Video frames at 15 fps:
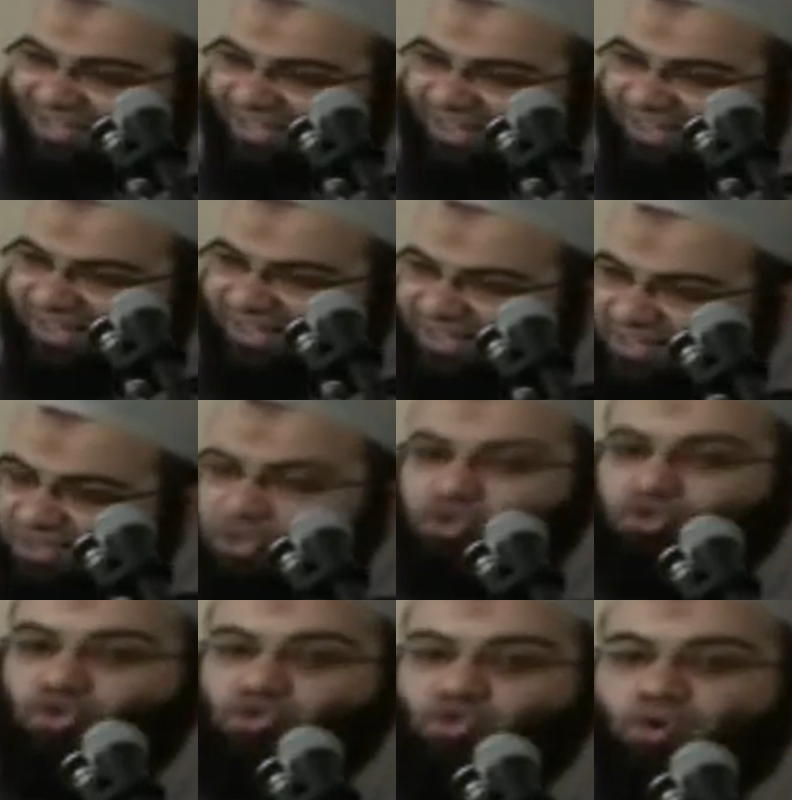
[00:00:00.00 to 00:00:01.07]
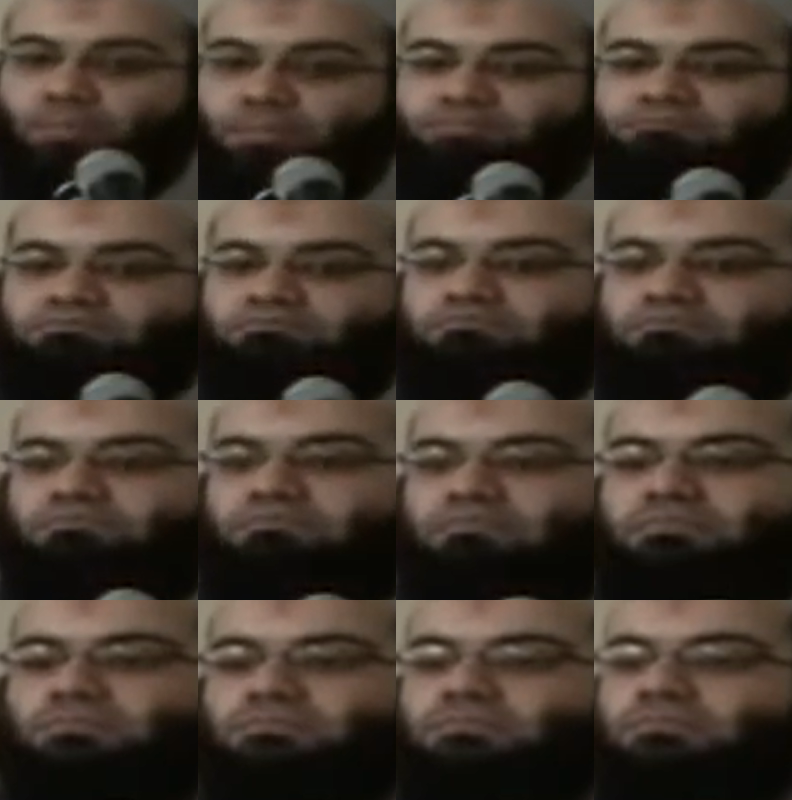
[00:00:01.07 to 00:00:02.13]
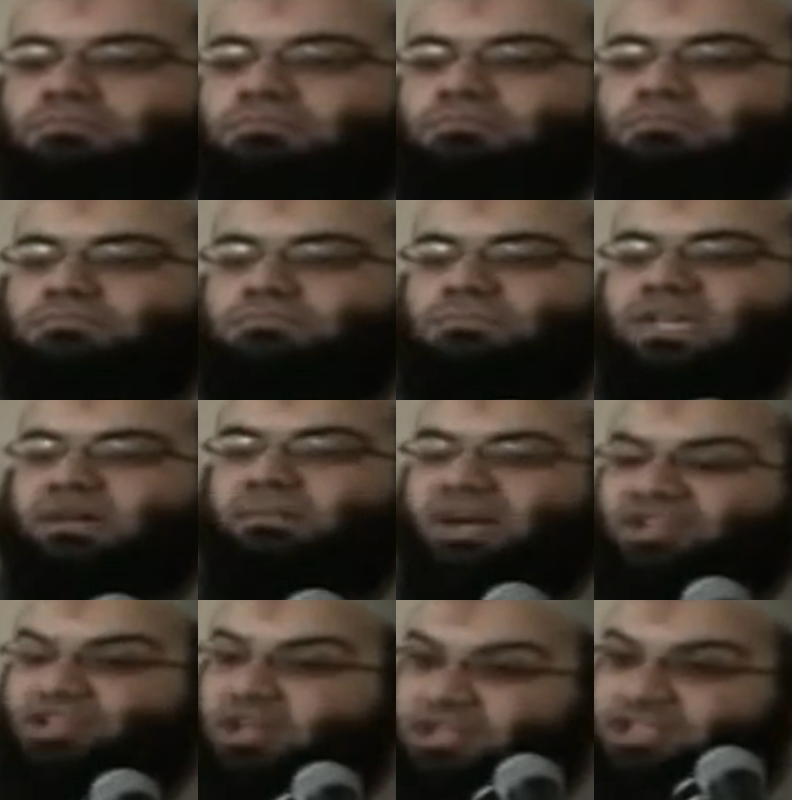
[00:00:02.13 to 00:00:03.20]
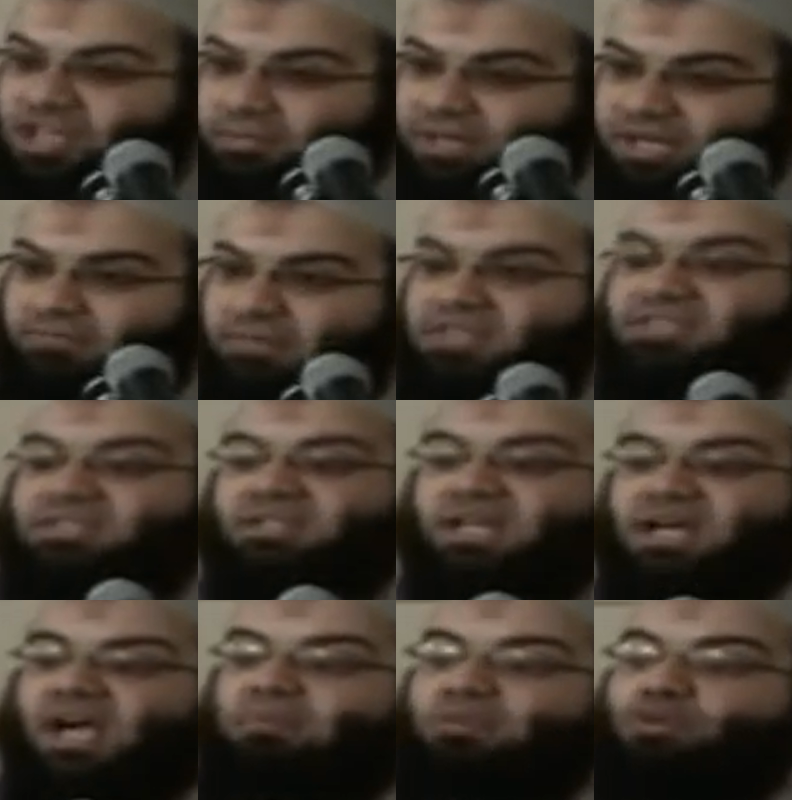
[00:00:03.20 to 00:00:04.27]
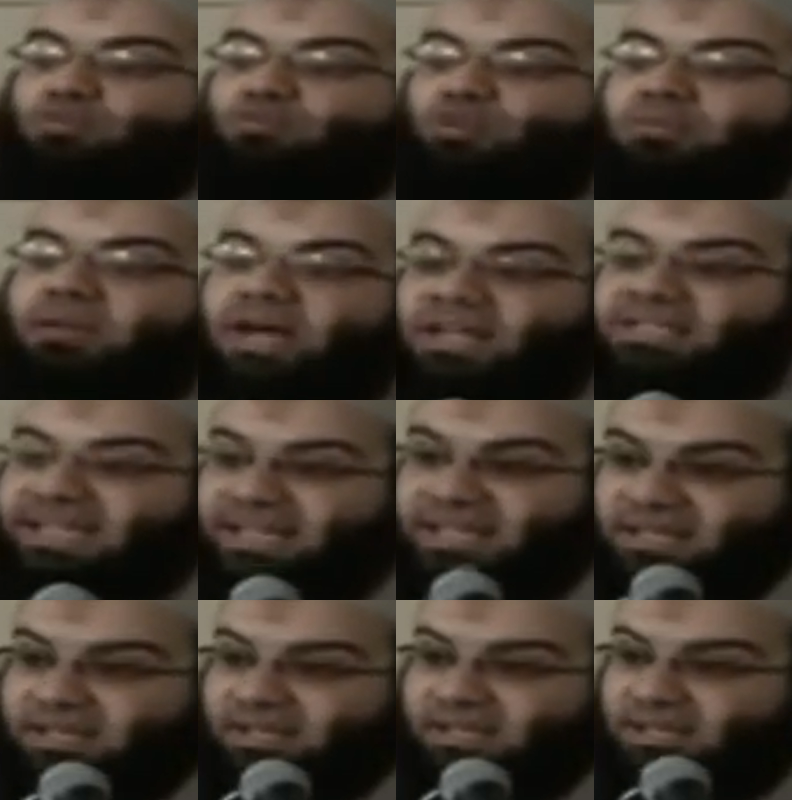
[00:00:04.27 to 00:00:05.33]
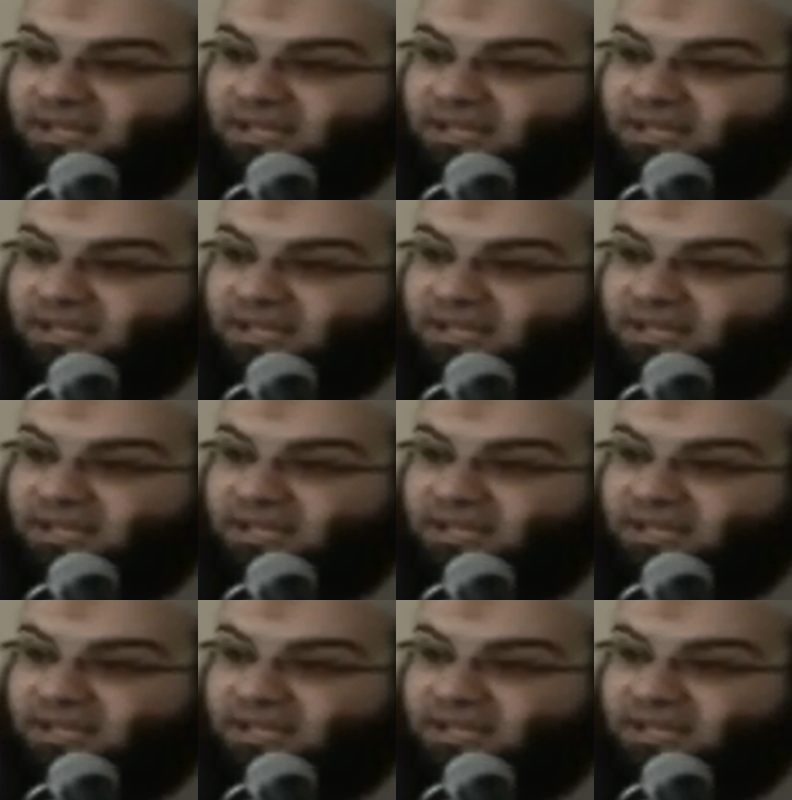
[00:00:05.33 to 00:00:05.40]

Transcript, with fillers: على حل شعرك تصوم يا معشر الشباب من استطاع منكم الباءة